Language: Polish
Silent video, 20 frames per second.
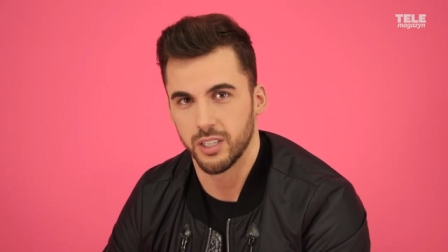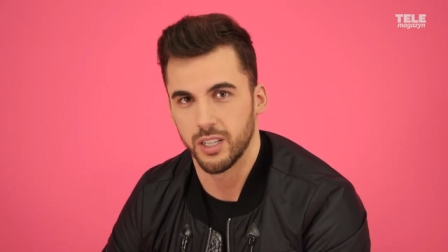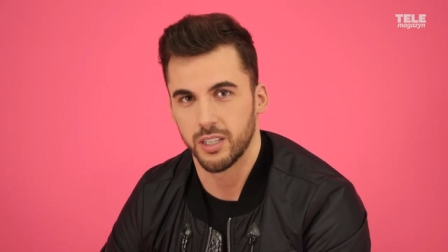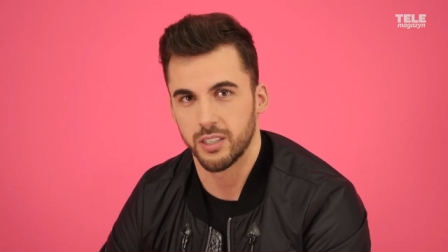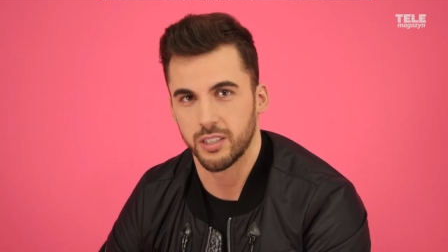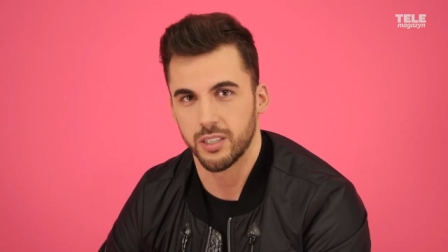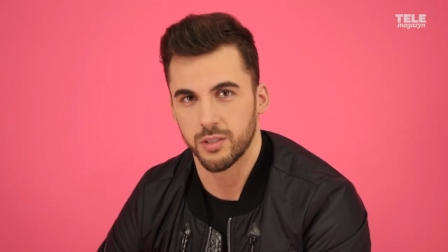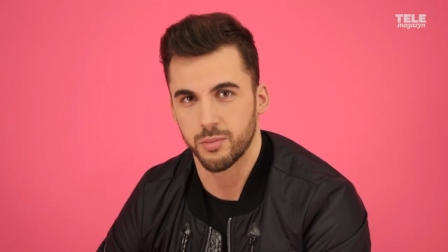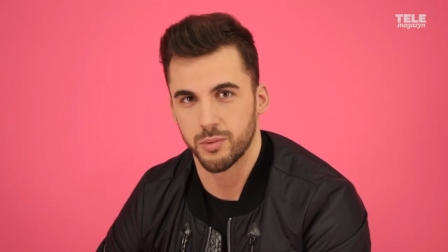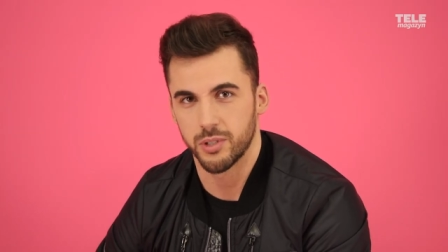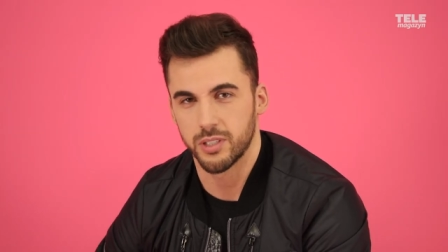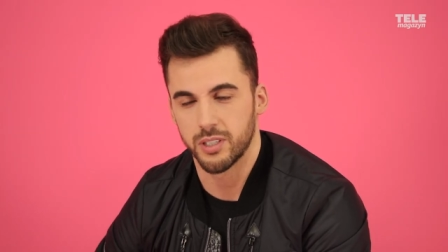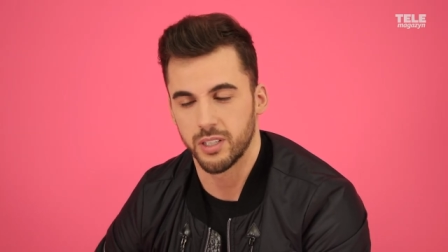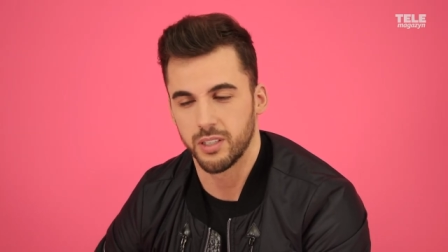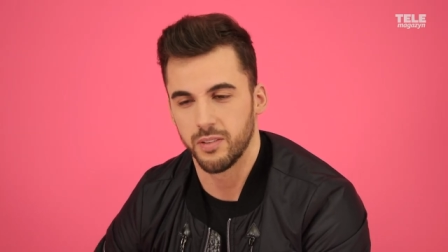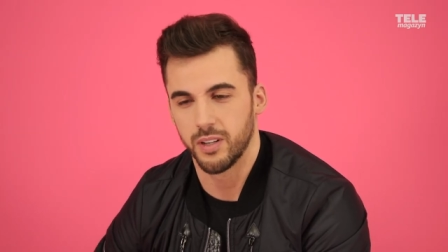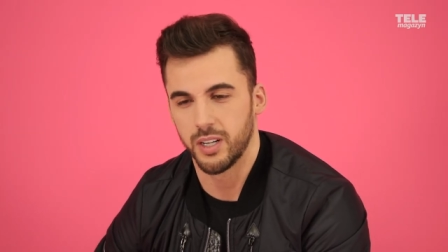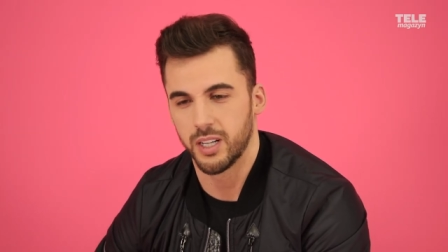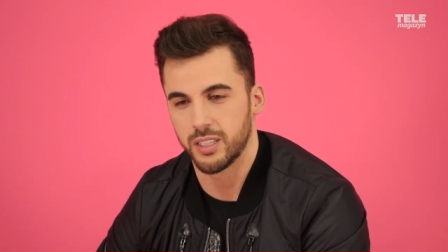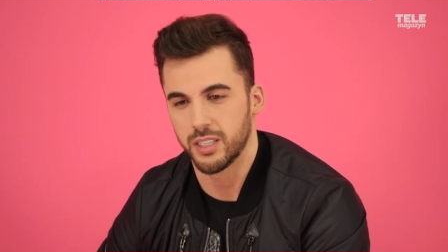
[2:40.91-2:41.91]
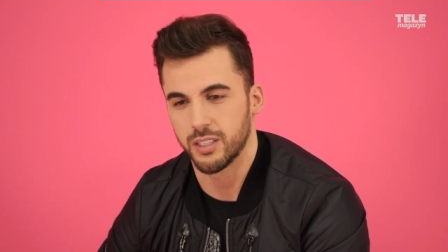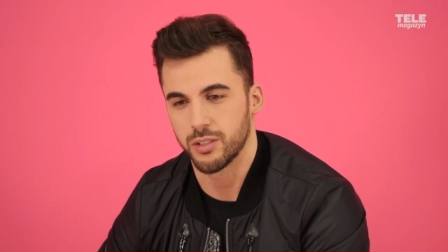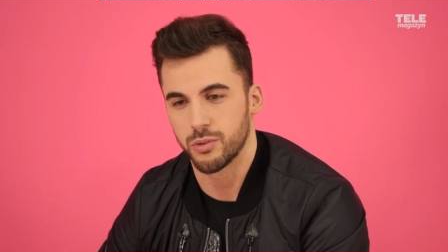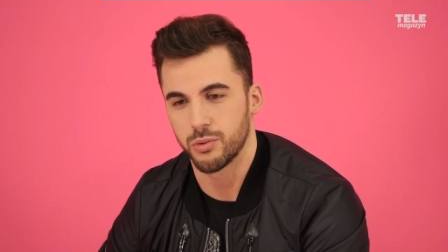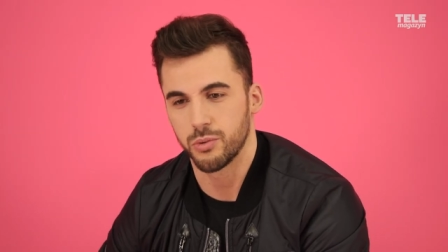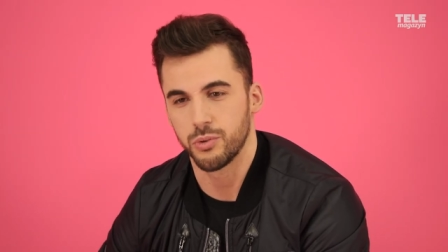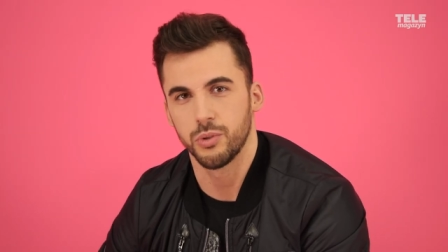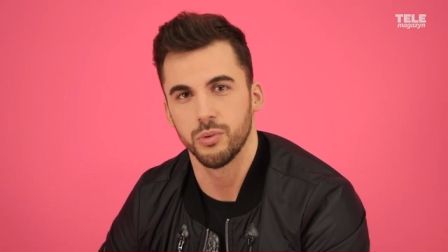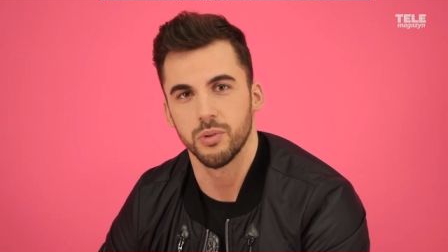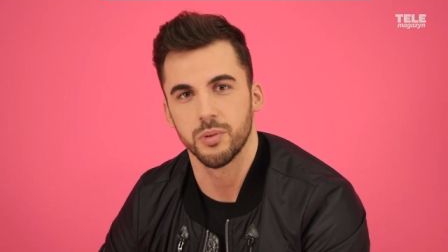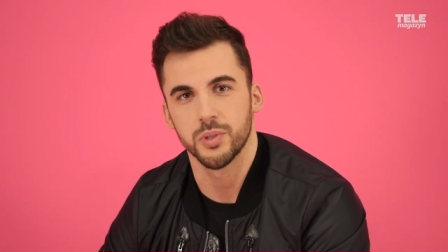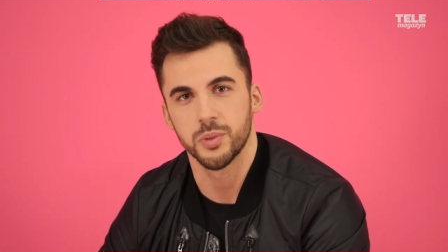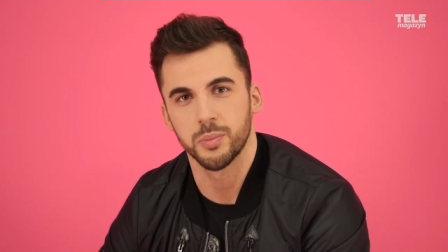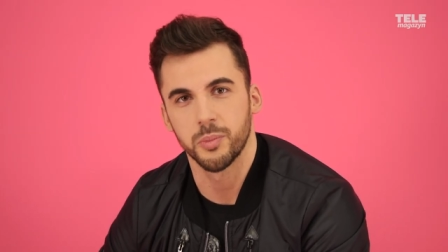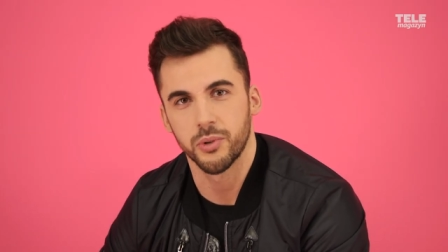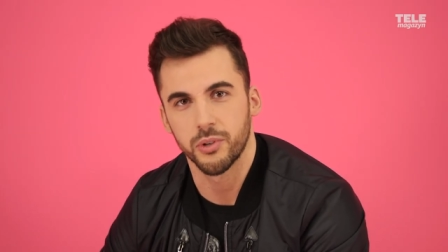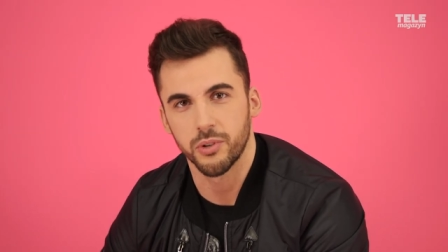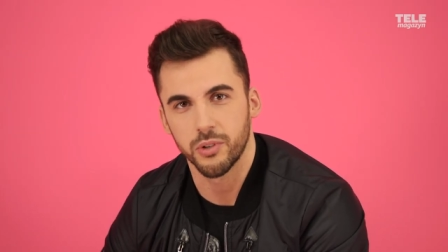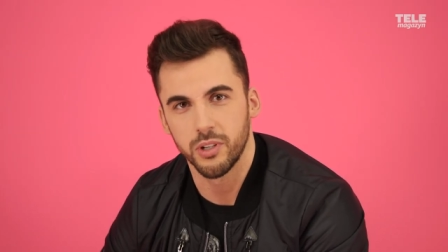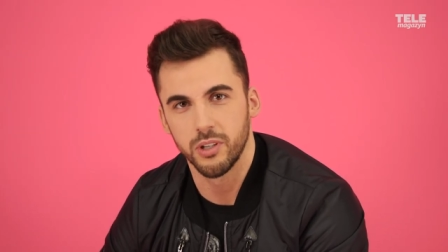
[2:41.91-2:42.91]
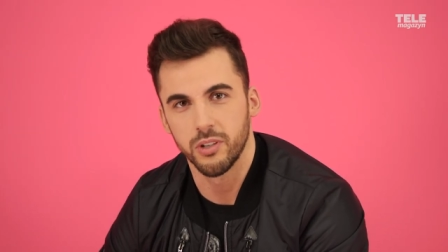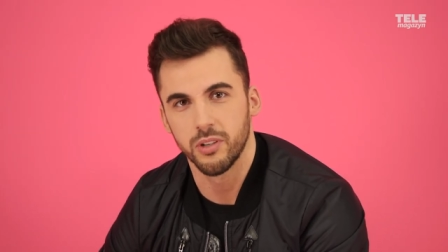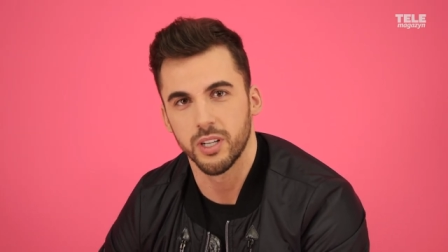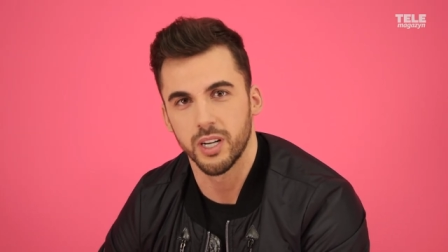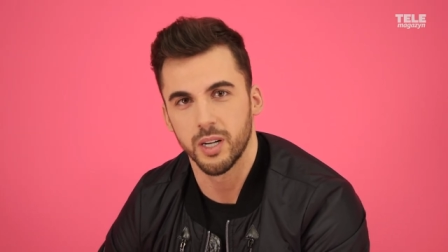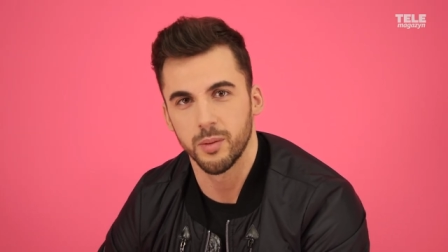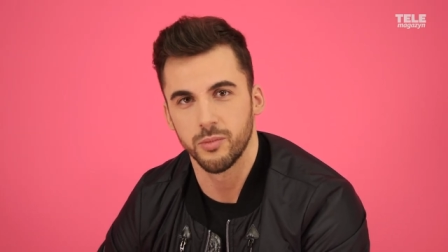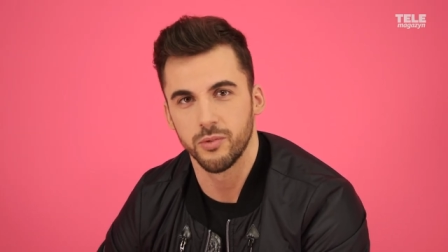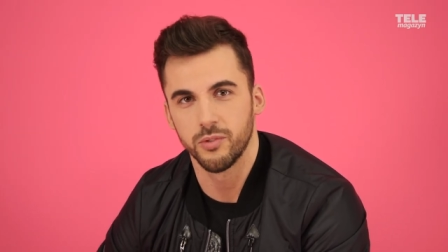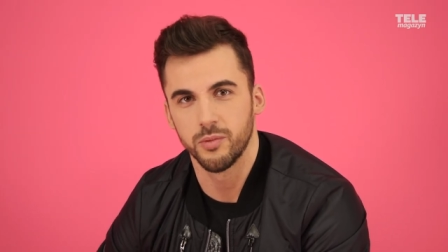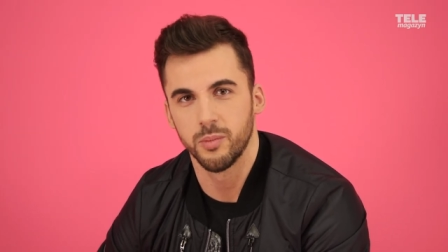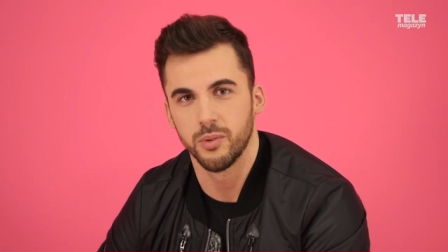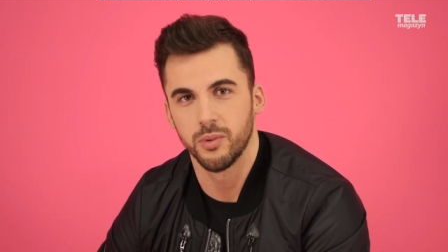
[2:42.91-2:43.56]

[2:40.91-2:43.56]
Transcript: Ja też przez te dwa lata zrzuciłem sporo kilogramów,